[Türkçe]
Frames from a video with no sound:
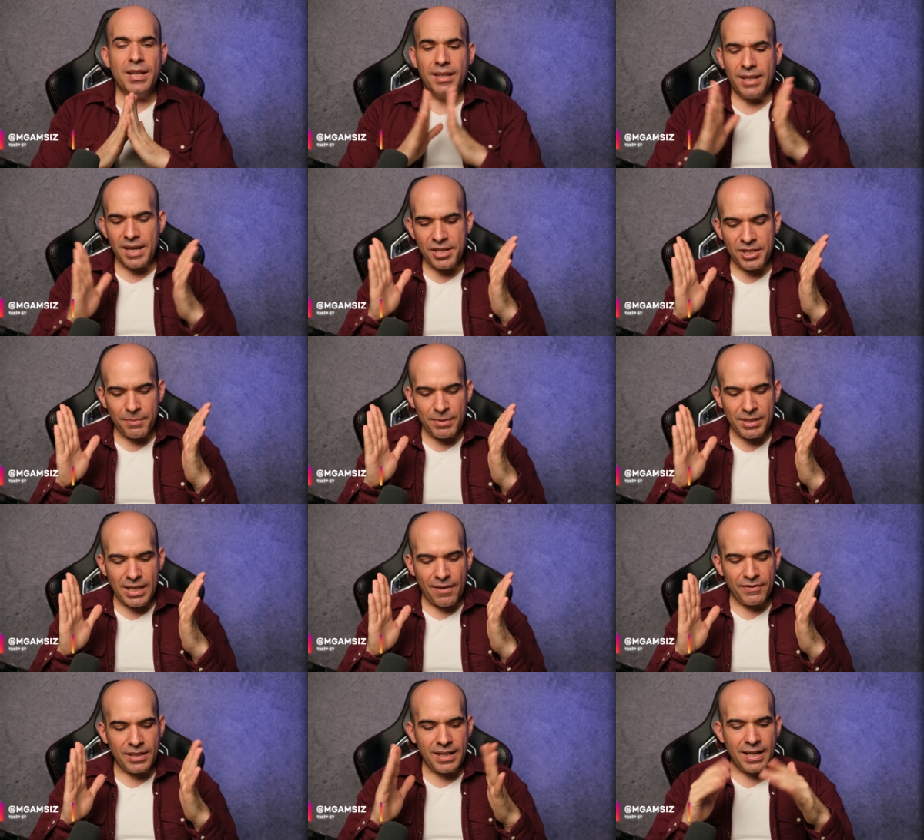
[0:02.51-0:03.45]
Geçtiğimiz
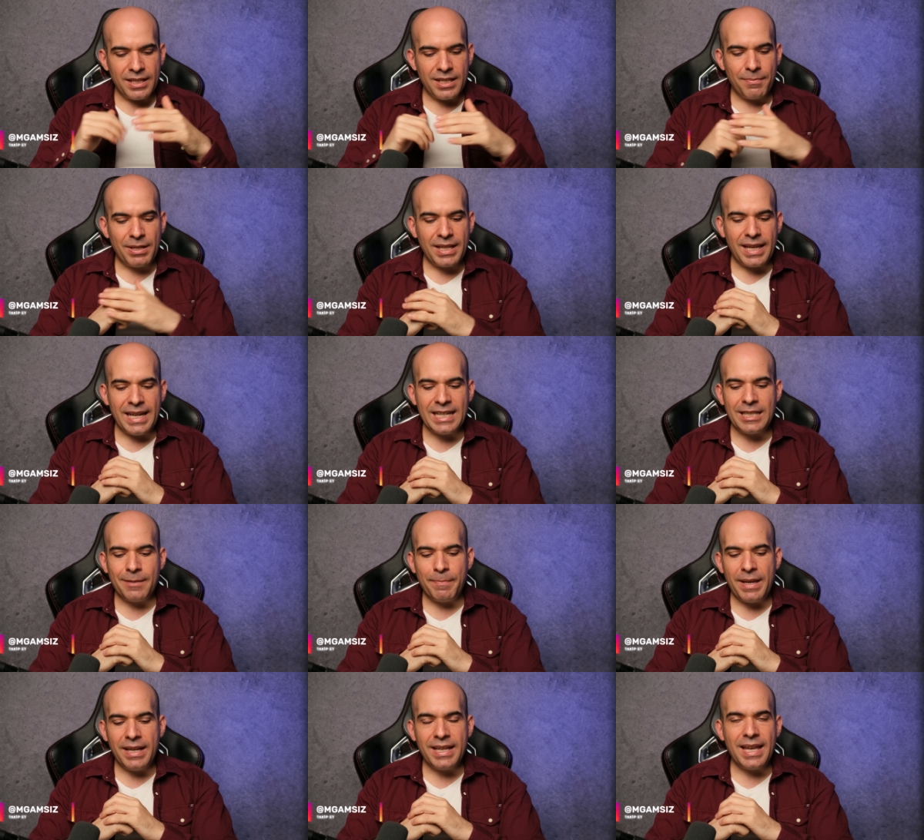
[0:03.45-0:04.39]
haftalarda bana
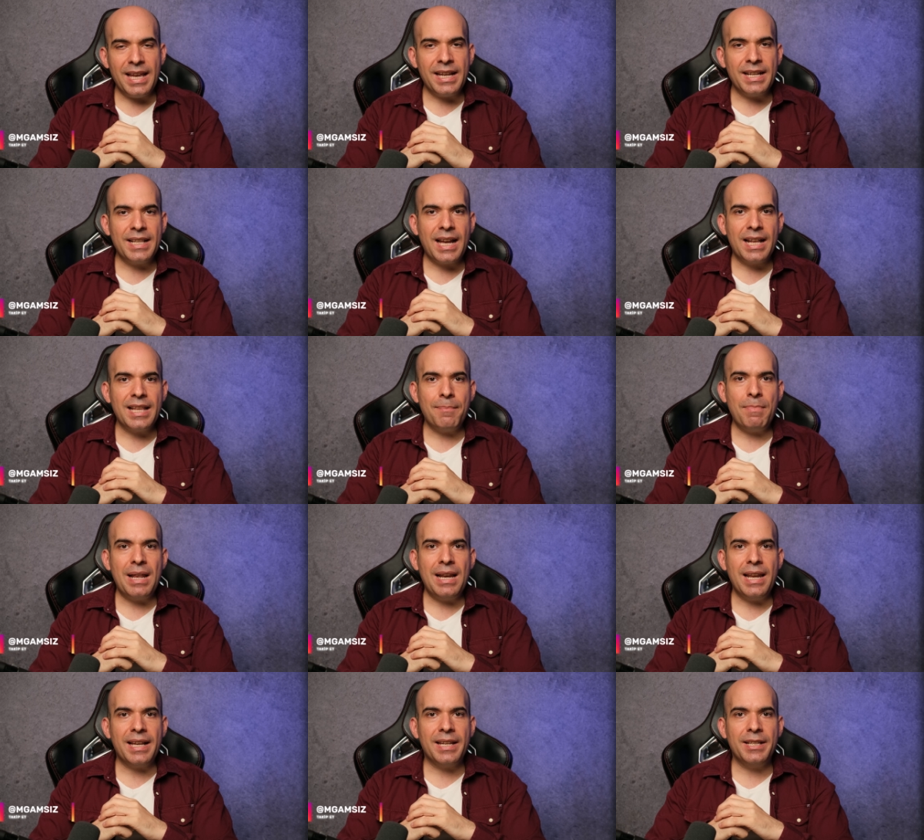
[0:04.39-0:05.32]
XPG iki tane
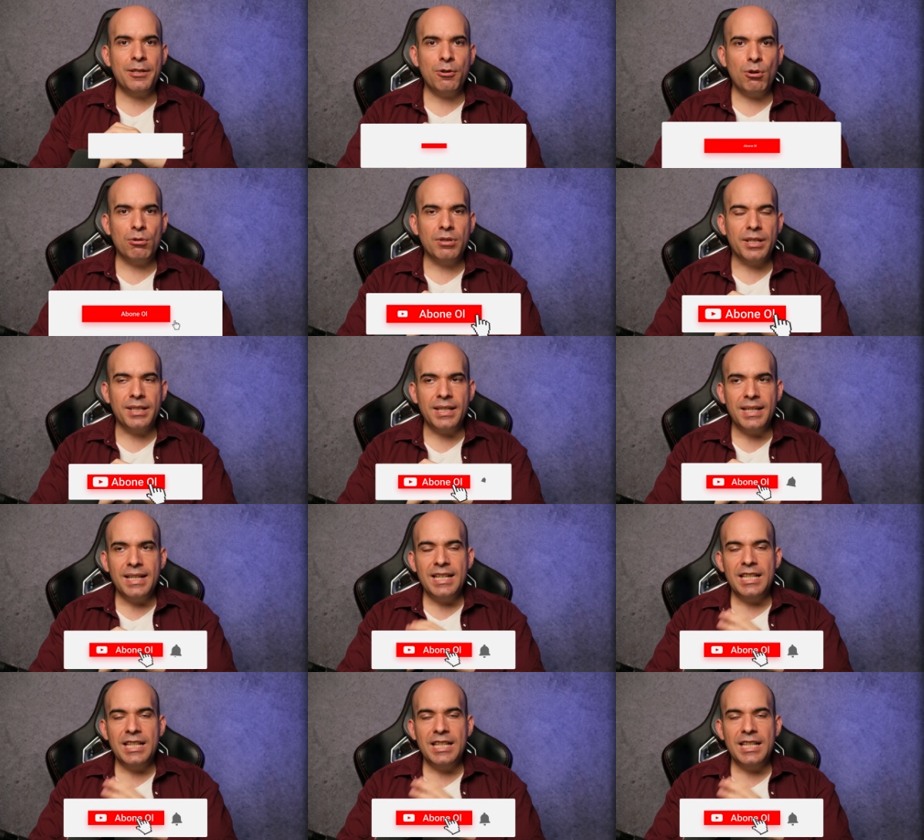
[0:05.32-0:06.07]
bellek kiti yolladı.